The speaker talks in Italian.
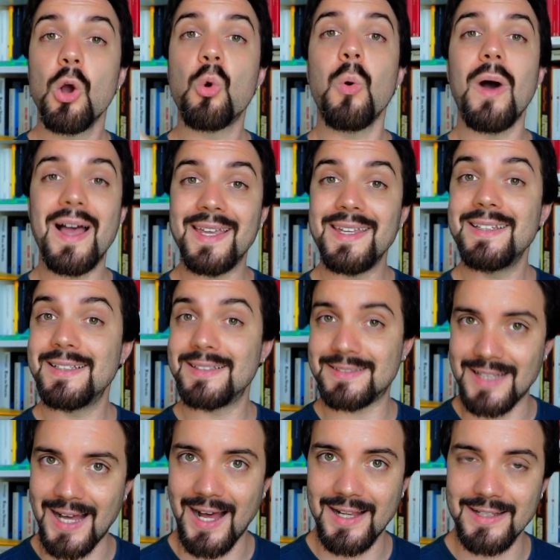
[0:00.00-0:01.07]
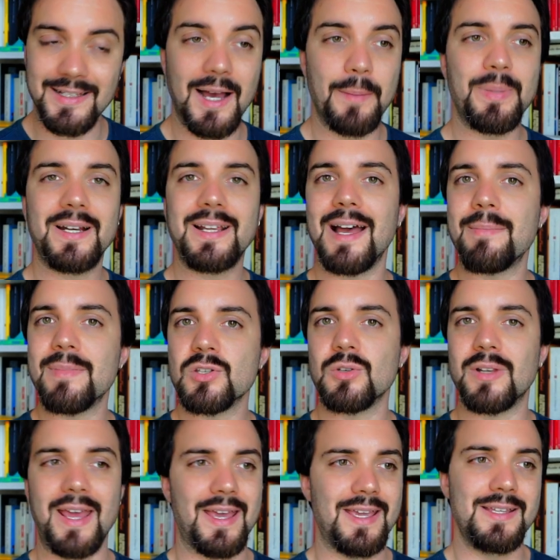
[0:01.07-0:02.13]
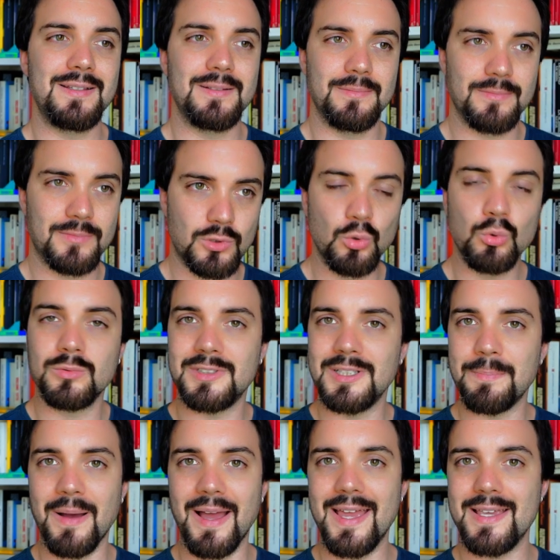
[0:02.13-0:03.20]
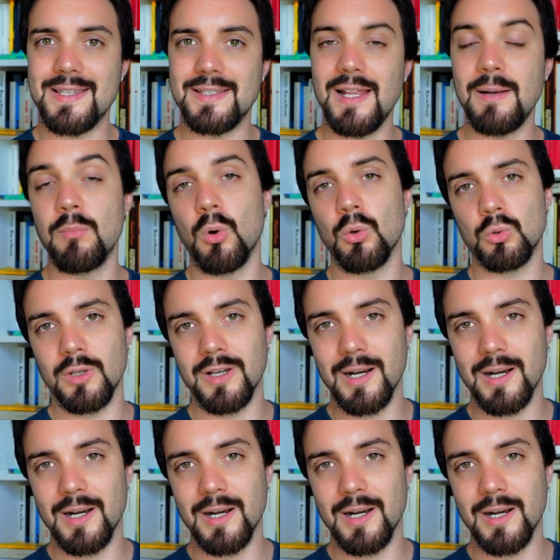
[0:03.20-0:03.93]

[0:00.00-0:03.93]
qua in Italia, perché Amazon è in tutti i paesi del mondo,